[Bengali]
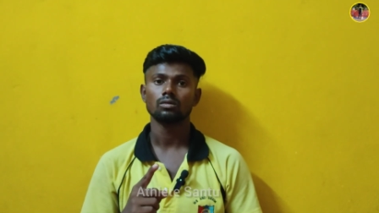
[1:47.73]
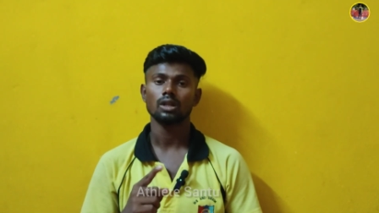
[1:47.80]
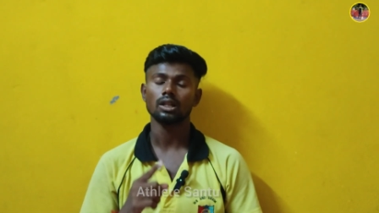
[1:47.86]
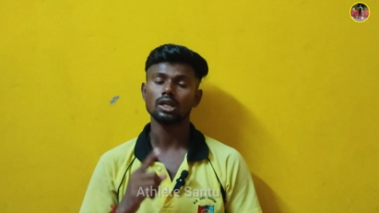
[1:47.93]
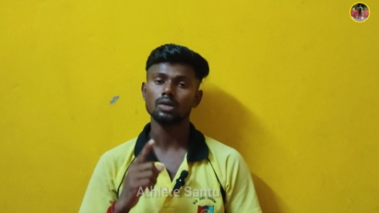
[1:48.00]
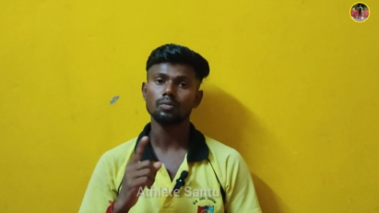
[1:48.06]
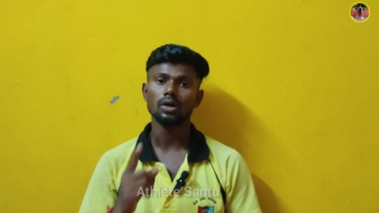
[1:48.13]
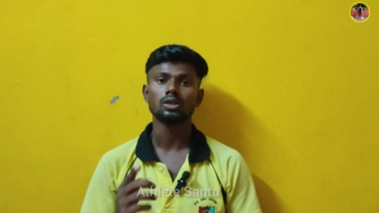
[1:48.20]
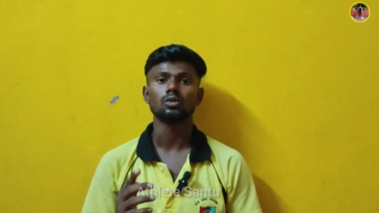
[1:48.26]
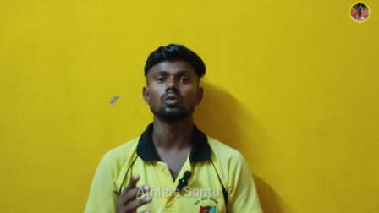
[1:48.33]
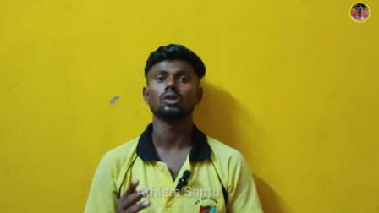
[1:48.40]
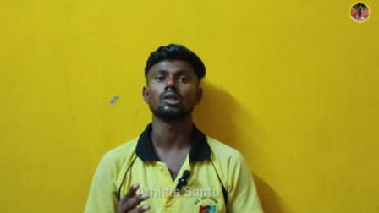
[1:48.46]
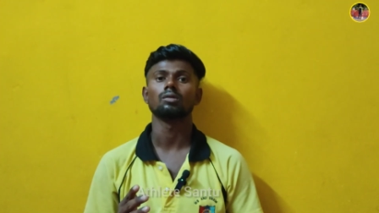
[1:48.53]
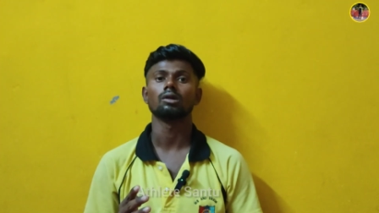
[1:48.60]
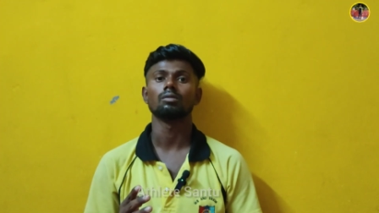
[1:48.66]
তাতেই পাস
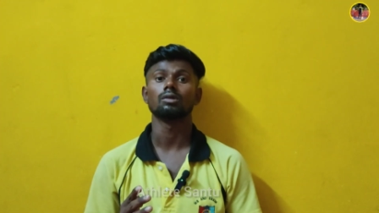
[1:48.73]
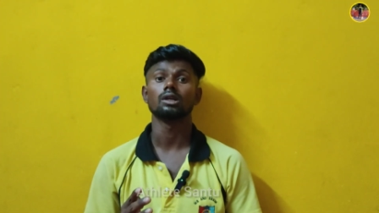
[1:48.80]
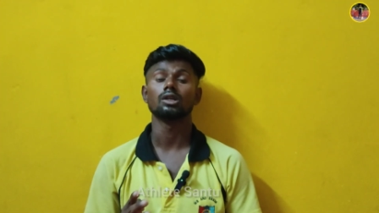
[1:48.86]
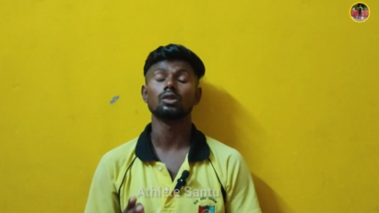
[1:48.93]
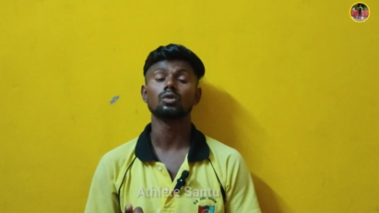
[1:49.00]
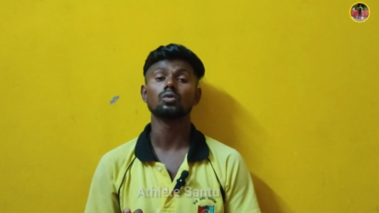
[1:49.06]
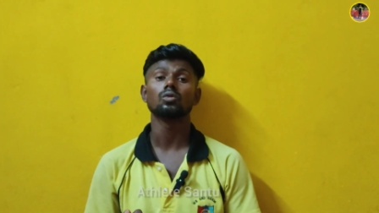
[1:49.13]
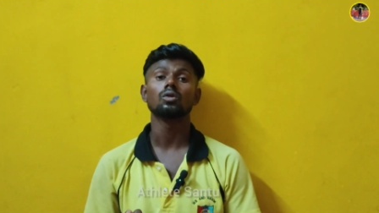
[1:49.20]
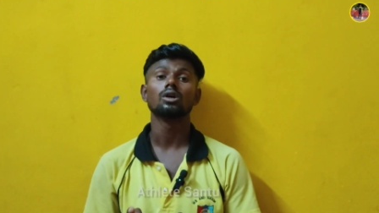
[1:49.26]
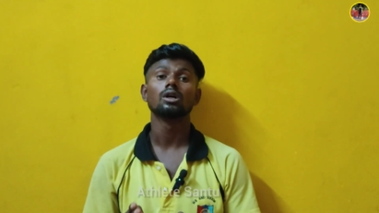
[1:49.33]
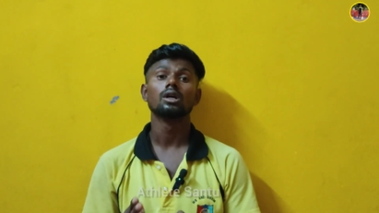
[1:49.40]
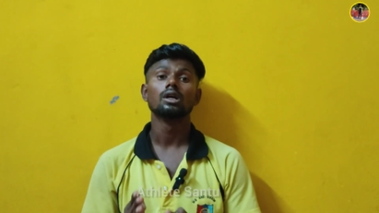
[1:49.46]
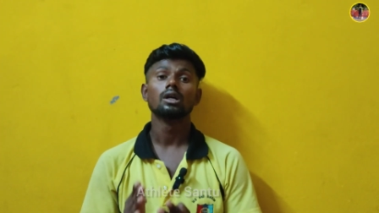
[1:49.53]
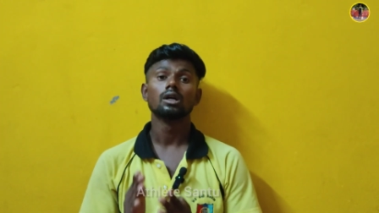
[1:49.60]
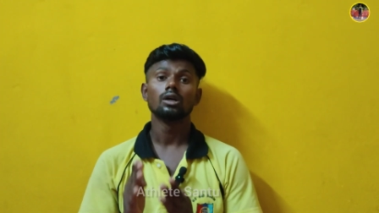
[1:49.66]
করতে পারবে কিন্তু
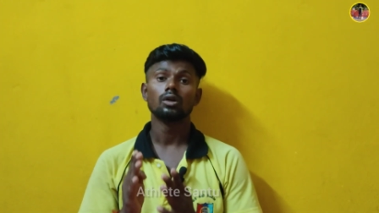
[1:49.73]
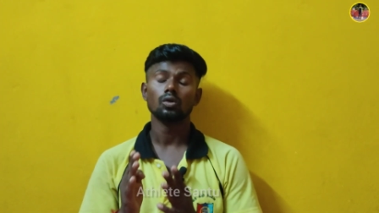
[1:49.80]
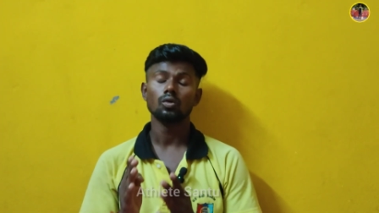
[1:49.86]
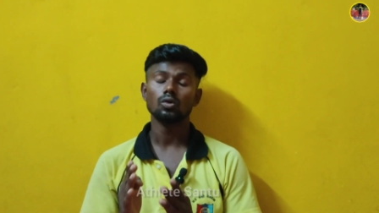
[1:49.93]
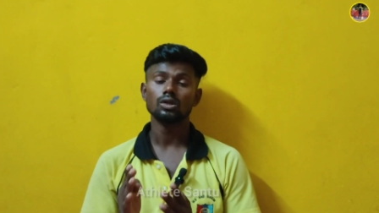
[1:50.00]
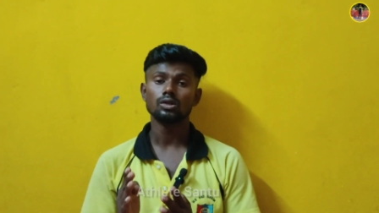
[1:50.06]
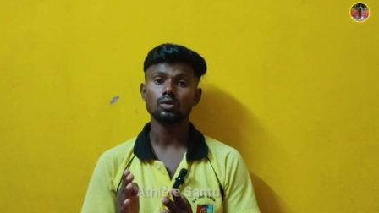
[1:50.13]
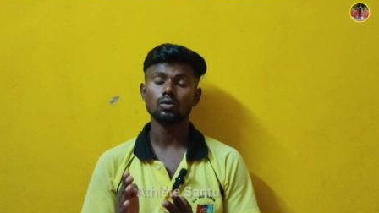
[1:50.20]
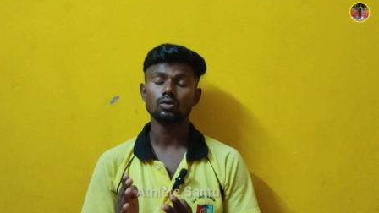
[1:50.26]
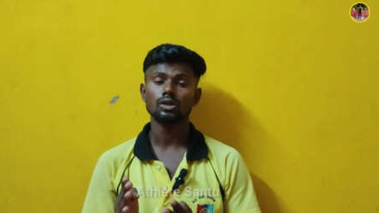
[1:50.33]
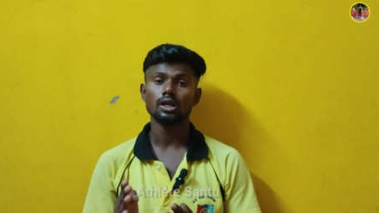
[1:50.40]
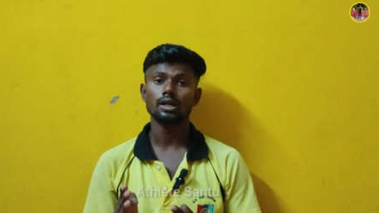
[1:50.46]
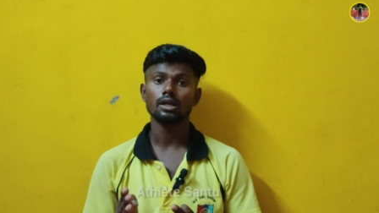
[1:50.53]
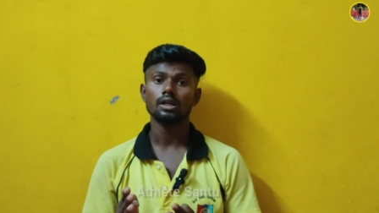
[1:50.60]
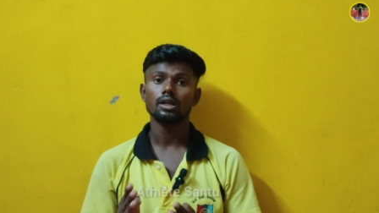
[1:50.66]
রুলস
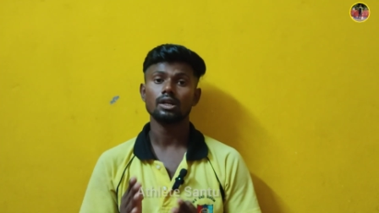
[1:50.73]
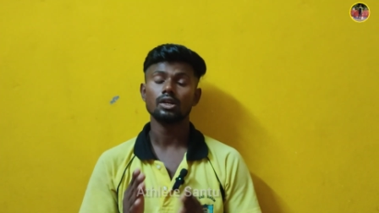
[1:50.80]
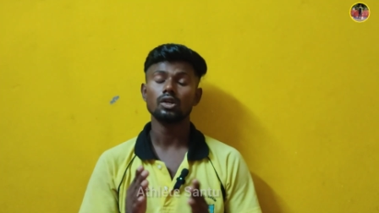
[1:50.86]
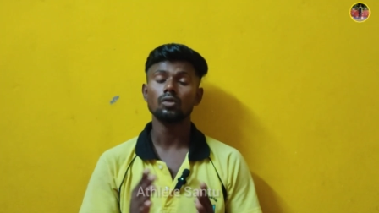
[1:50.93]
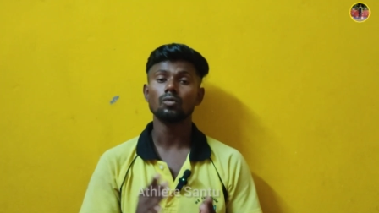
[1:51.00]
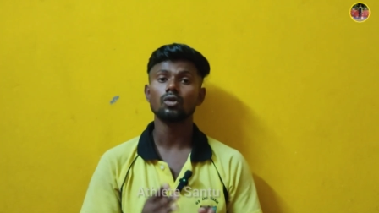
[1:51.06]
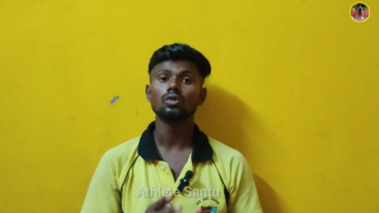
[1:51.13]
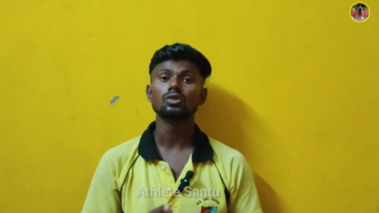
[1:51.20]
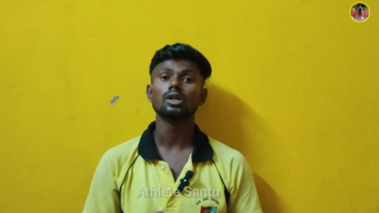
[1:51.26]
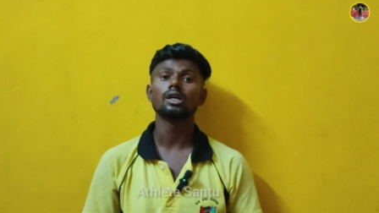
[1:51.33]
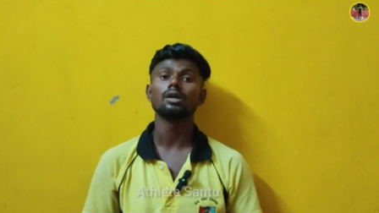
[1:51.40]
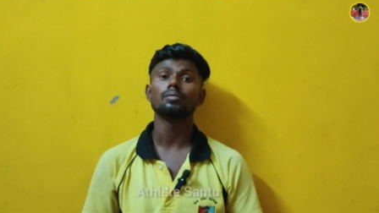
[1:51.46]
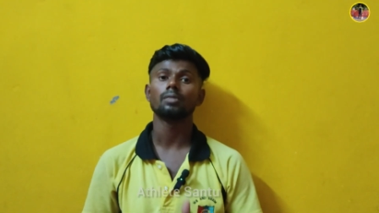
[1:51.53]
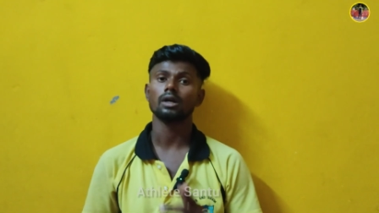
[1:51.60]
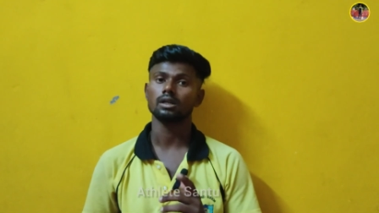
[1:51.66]
অনুযায়ী নিয়ম
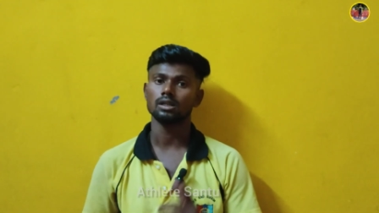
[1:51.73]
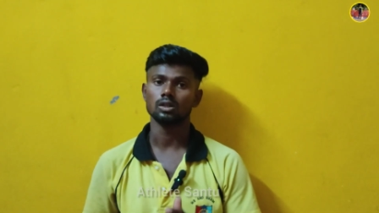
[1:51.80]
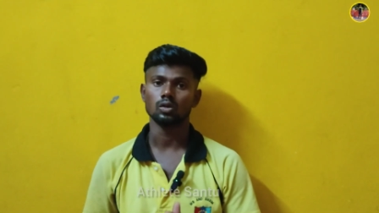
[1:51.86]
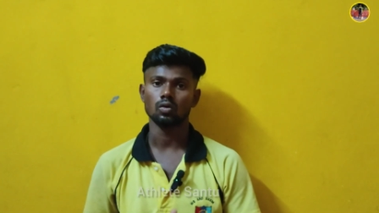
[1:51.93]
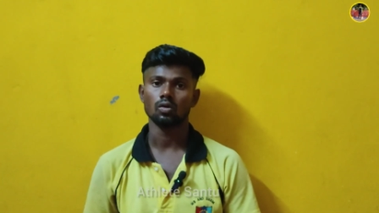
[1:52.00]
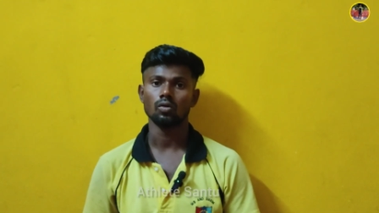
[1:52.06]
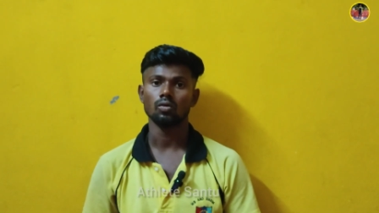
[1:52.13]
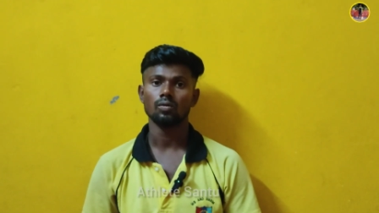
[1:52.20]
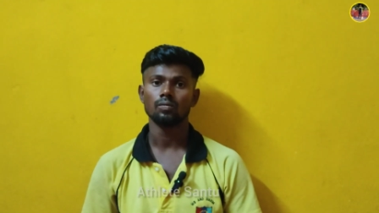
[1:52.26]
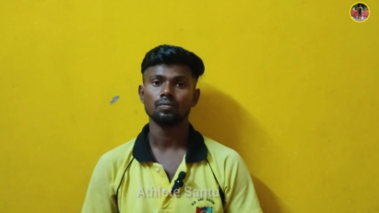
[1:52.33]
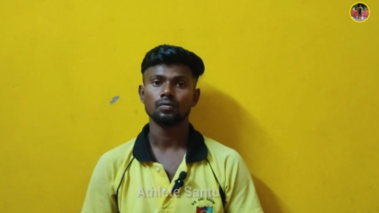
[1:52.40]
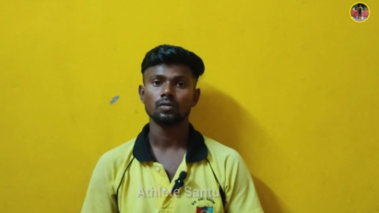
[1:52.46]
অনুযায়ী প্র্যাকটিস করো